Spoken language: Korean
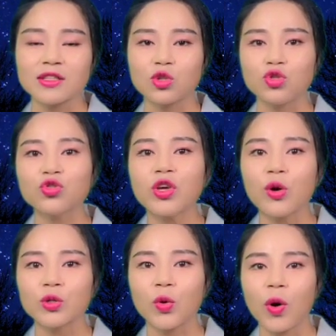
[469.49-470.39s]
그래서
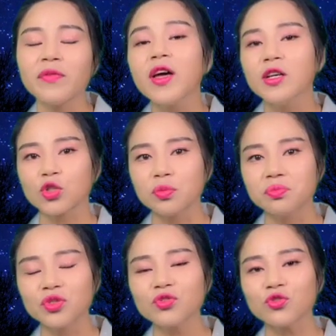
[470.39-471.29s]
6개월 동안
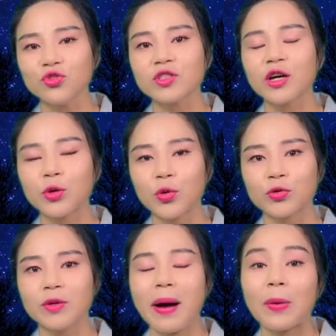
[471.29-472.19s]
전문
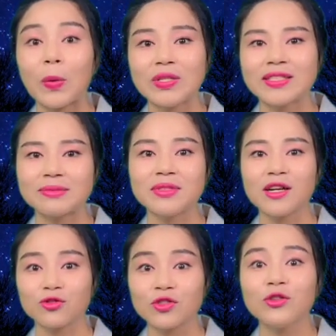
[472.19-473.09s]
군사교육을 받고
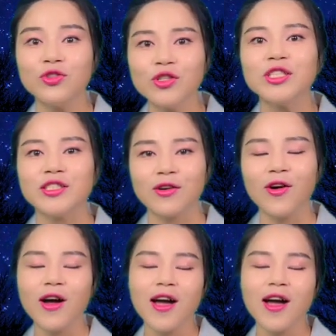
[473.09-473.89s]
있습니다. 군사훈련이죠.